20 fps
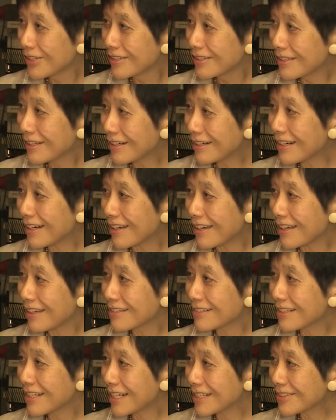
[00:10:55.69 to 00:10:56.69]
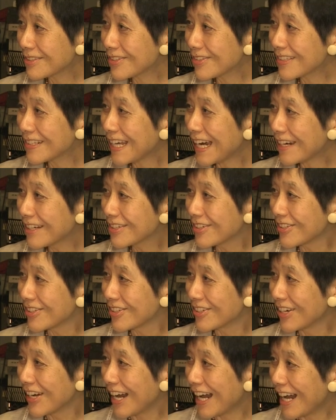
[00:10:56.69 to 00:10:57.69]
なんかなんとな
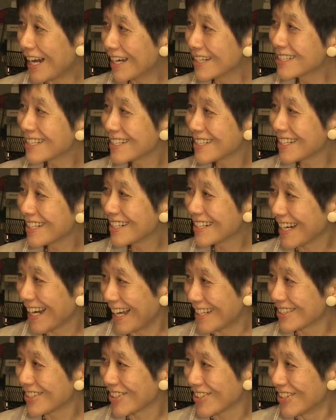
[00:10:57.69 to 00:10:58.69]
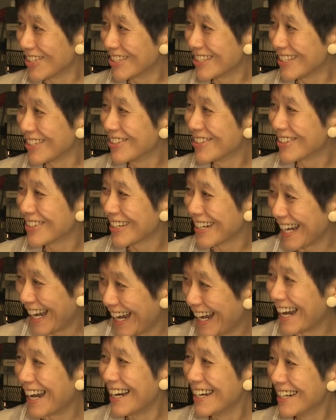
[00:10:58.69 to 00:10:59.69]
く安心感という
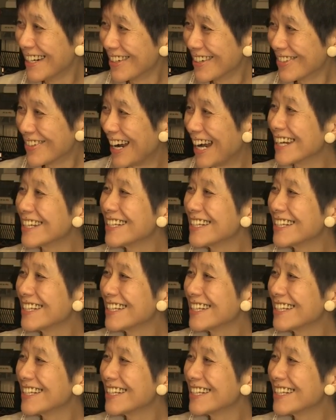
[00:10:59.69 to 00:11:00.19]
か湧